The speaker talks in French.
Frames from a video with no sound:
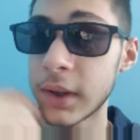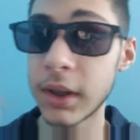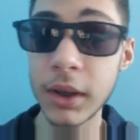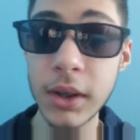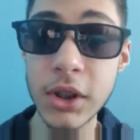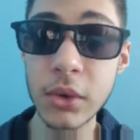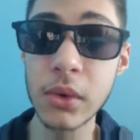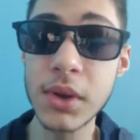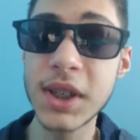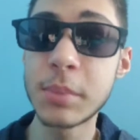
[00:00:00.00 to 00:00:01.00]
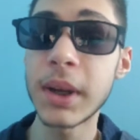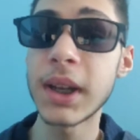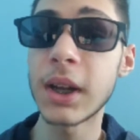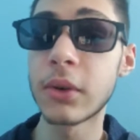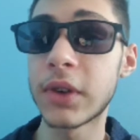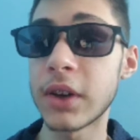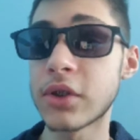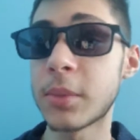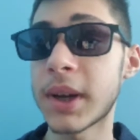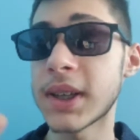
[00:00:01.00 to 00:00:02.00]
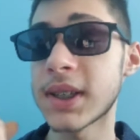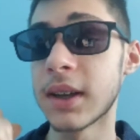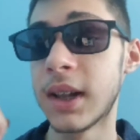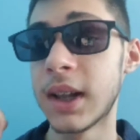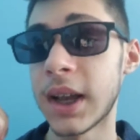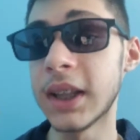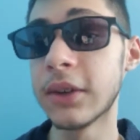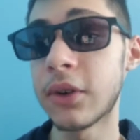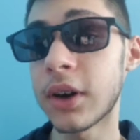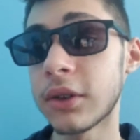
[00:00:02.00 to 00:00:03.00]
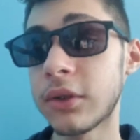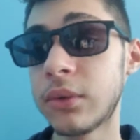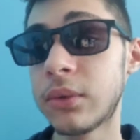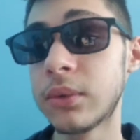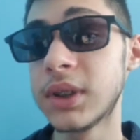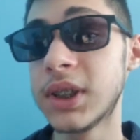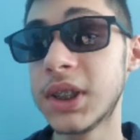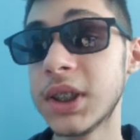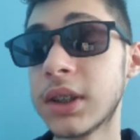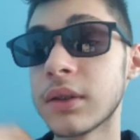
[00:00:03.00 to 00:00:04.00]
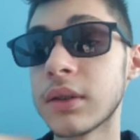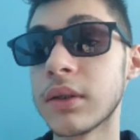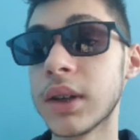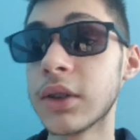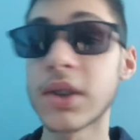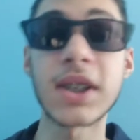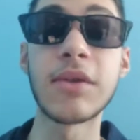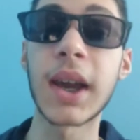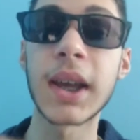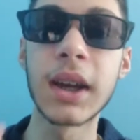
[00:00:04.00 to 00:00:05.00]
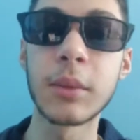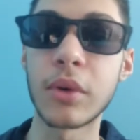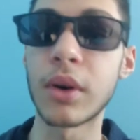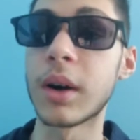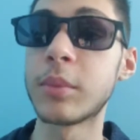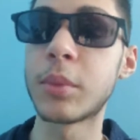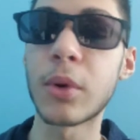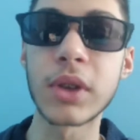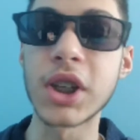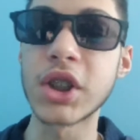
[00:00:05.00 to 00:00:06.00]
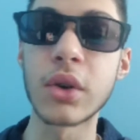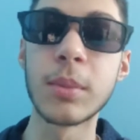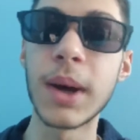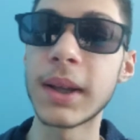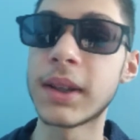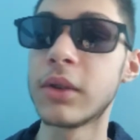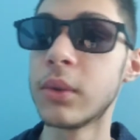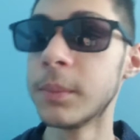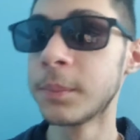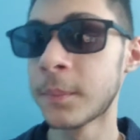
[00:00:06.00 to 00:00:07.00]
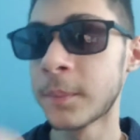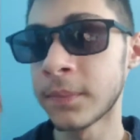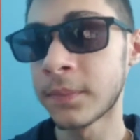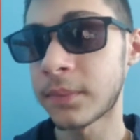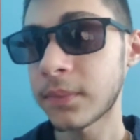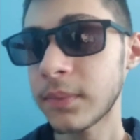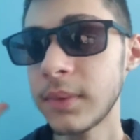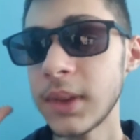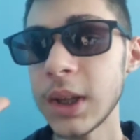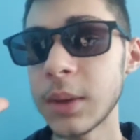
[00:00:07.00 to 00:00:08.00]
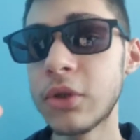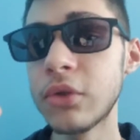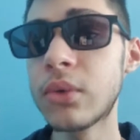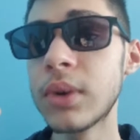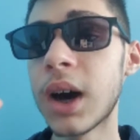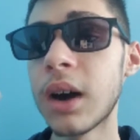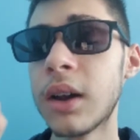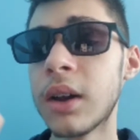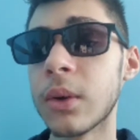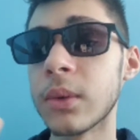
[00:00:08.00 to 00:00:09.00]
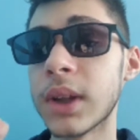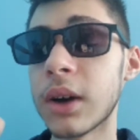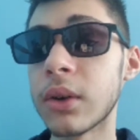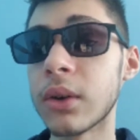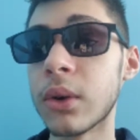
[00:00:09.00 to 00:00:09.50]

Et ils en ont aussi parlé à la conférence de presse. Hein. Endeavor a du coup dit qu'il n'en savait rien pour un peu protéger All Might et tout. Mais du coup là, on a euh,